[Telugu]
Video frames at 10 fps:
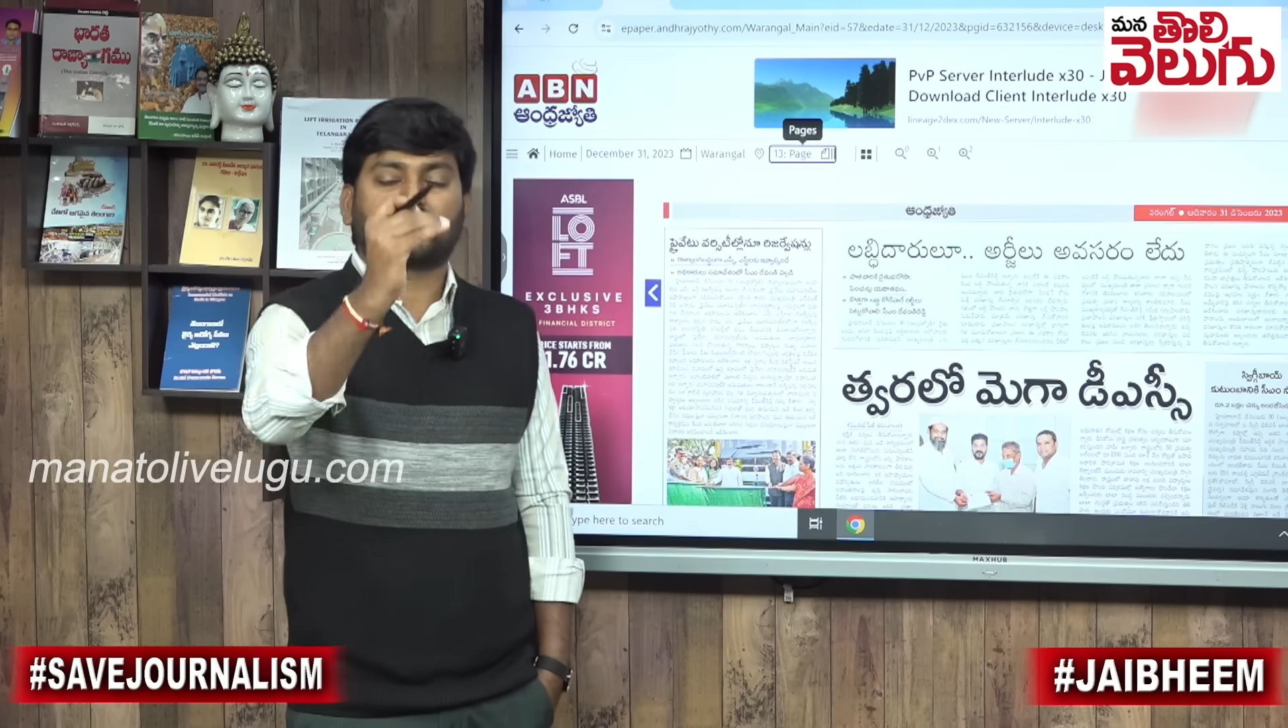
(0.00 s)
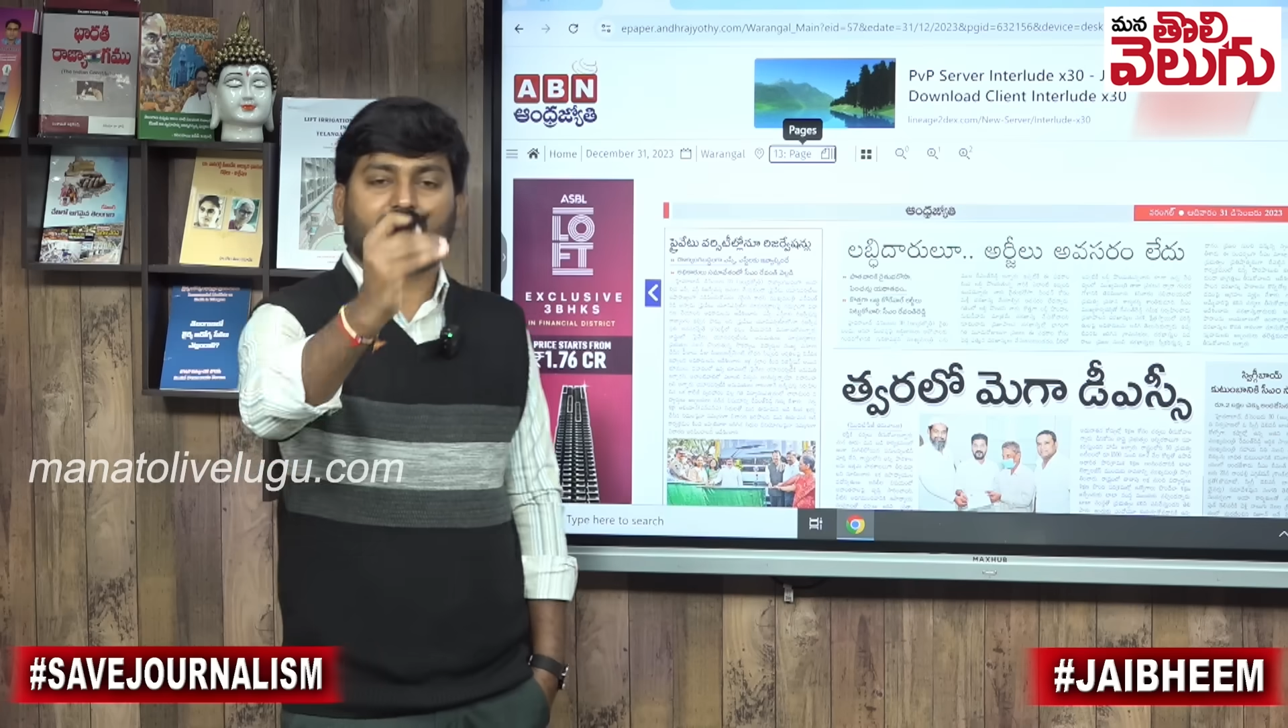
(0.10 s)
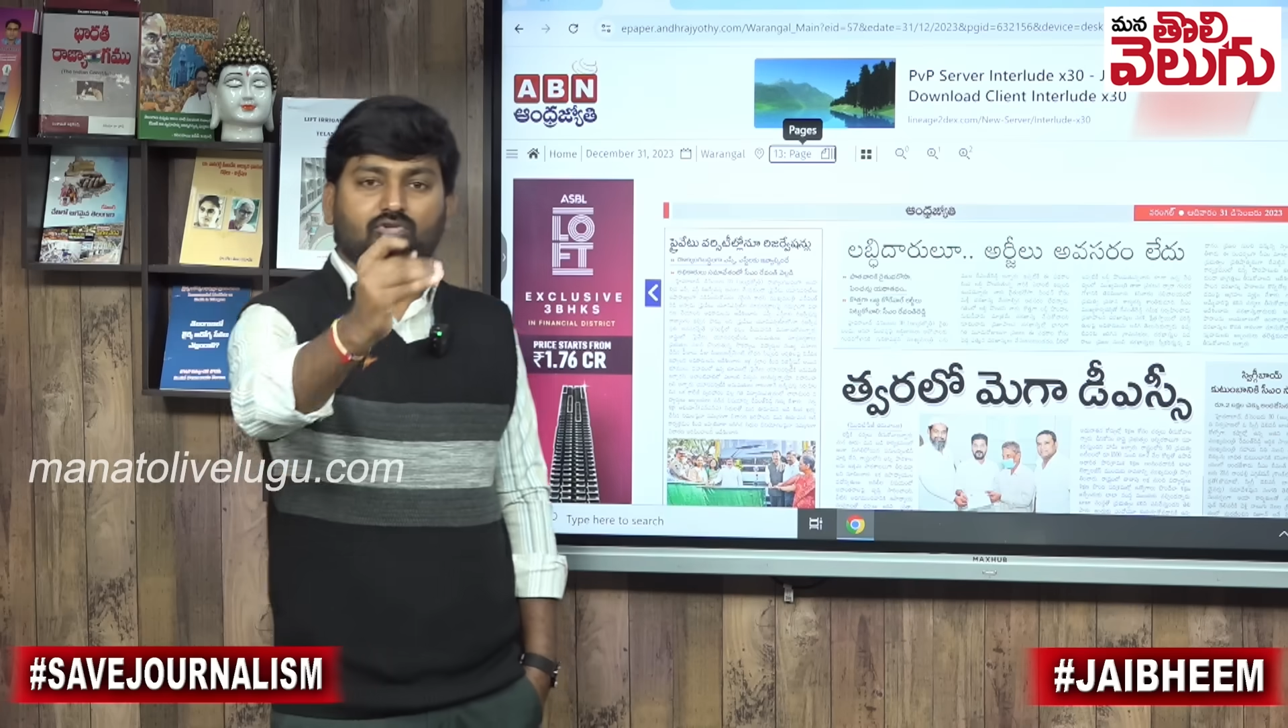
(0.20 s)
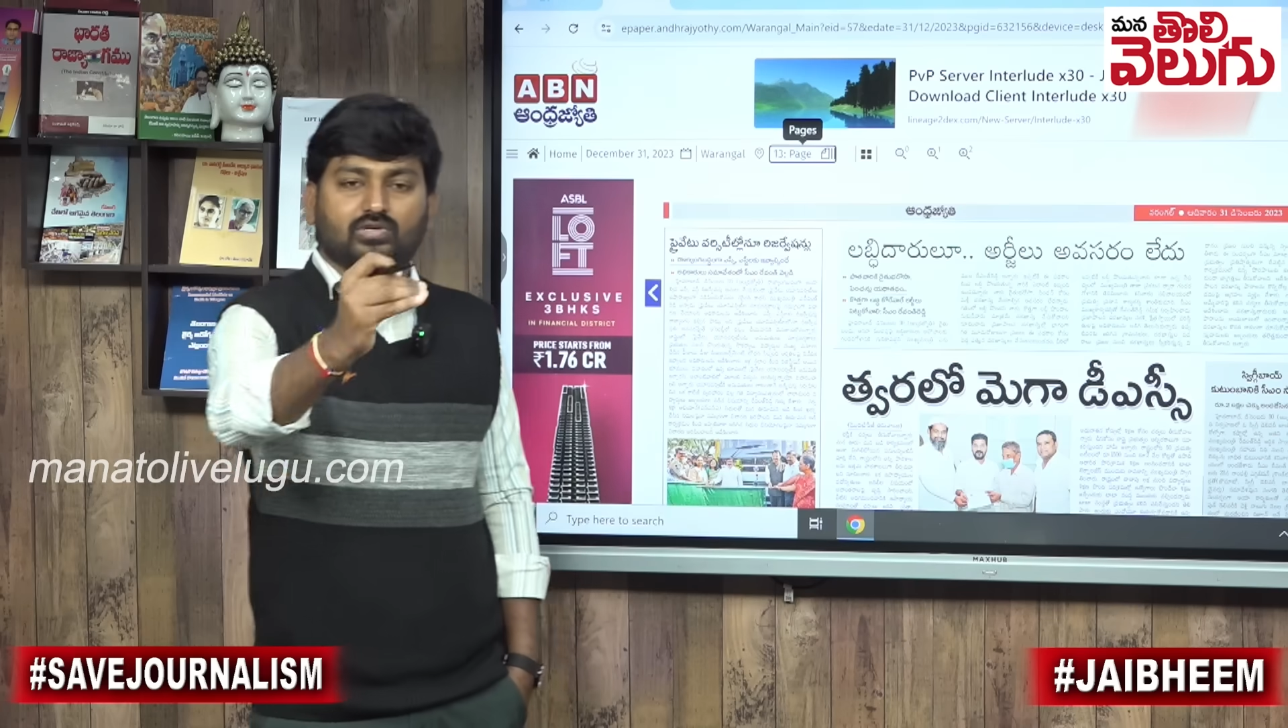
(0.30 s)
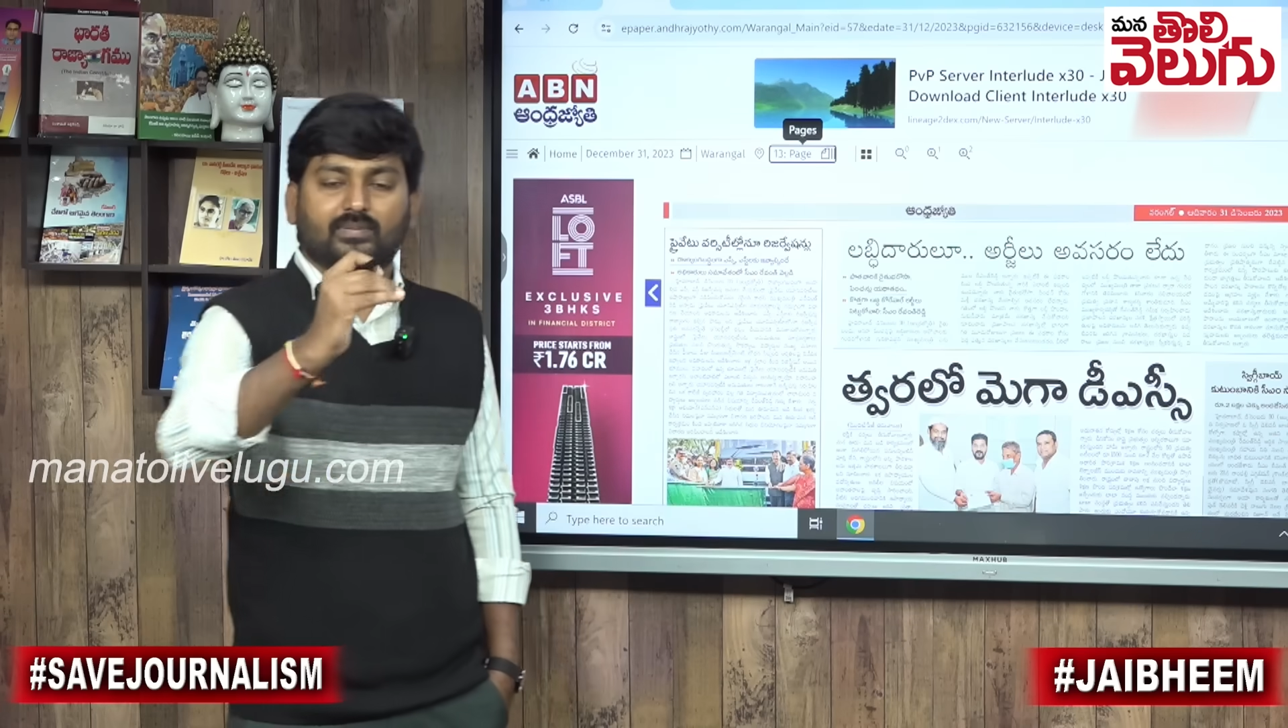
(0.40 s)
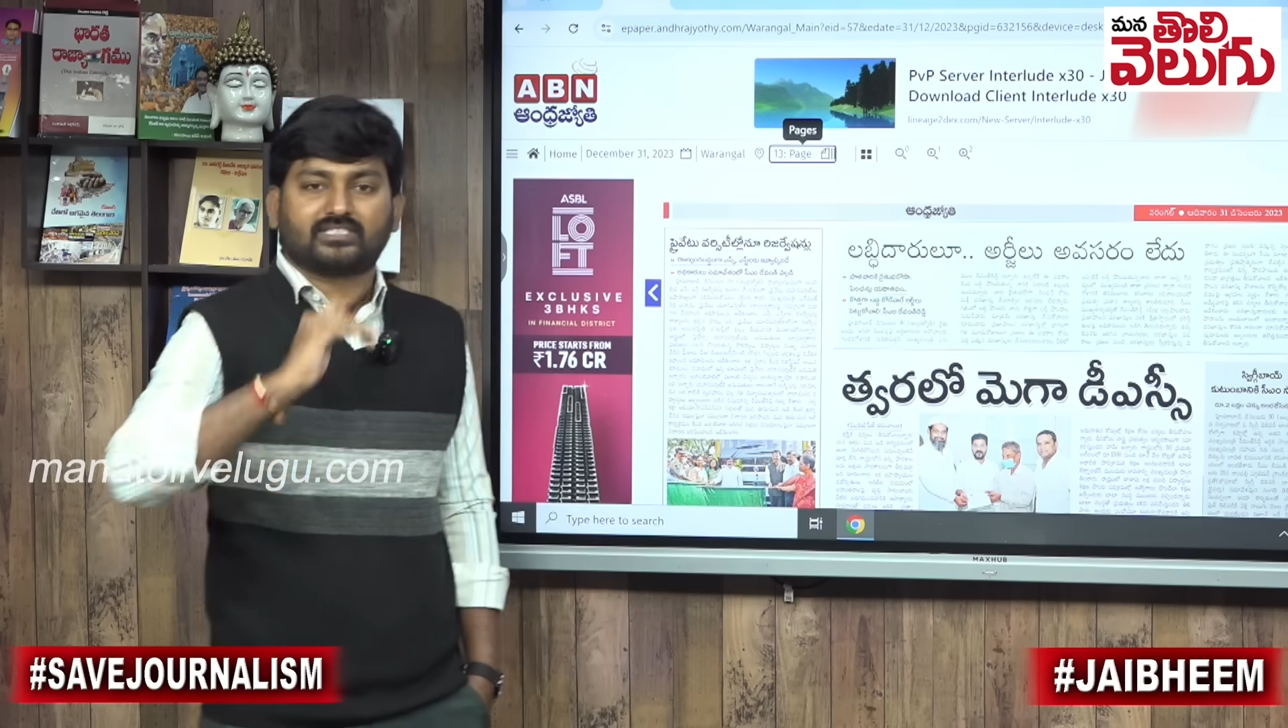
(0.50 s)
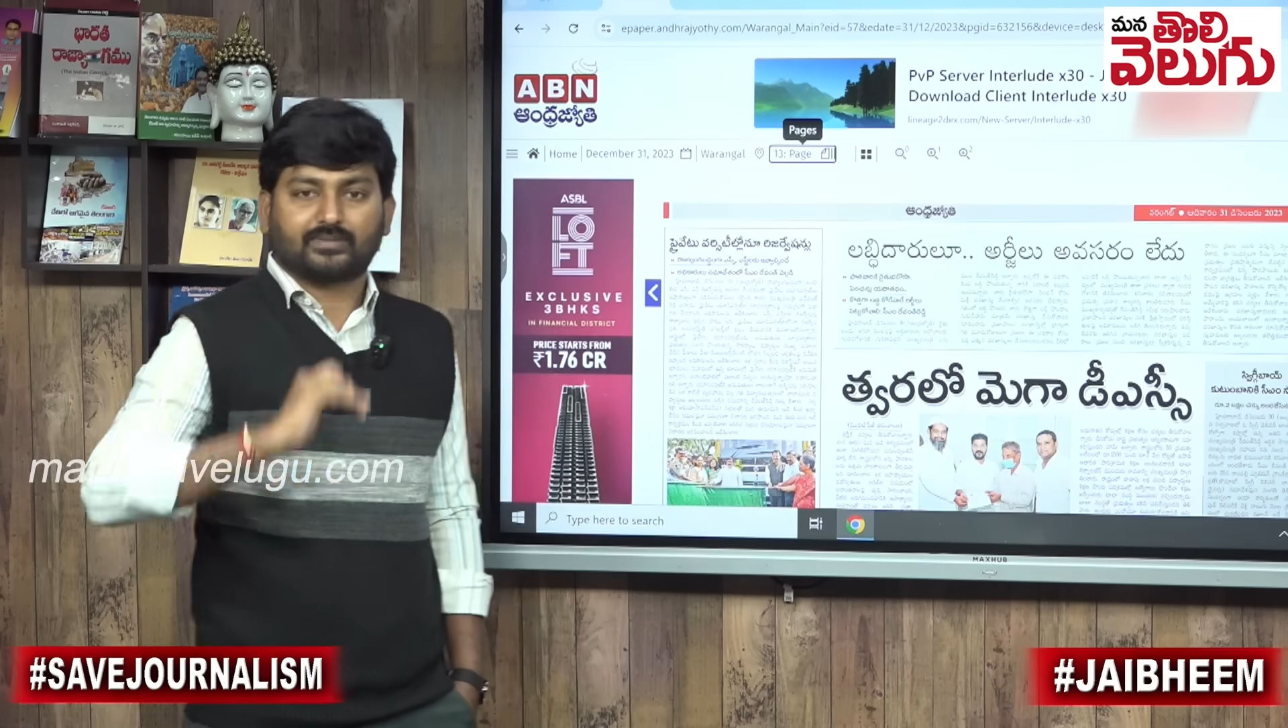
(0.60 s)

కనుక్కుంటామని